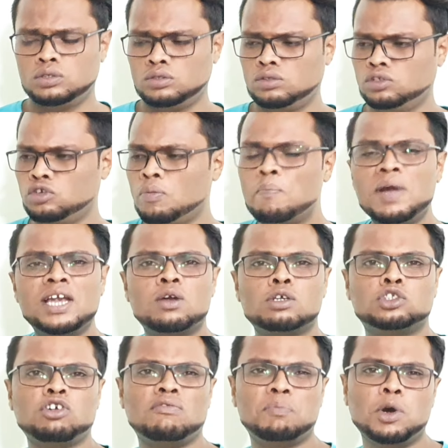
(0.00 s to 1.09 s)
दोस्तों
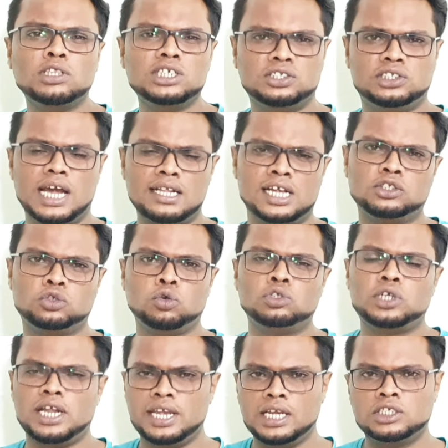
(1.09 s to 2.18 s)
माइक्रोसॉफ्ट बहुत ही ज़्यादा सोच
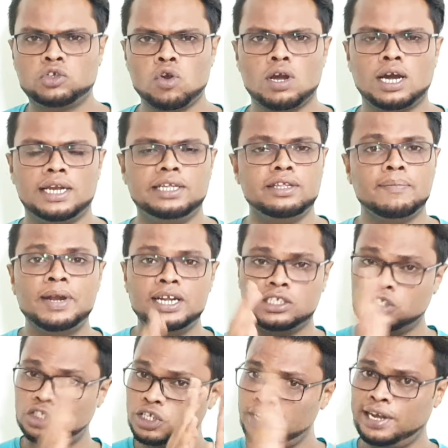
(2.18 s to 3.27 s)
रही है इसको खरीदने में
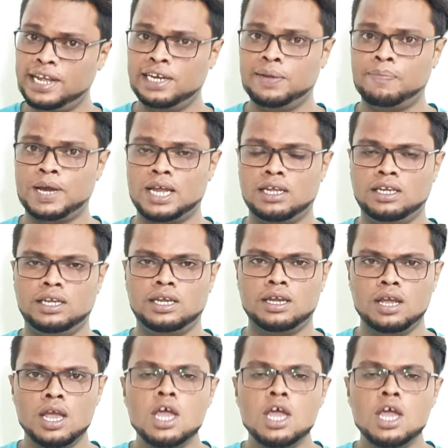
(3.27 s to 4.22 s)
डिसीजन ले नहीं पा रही है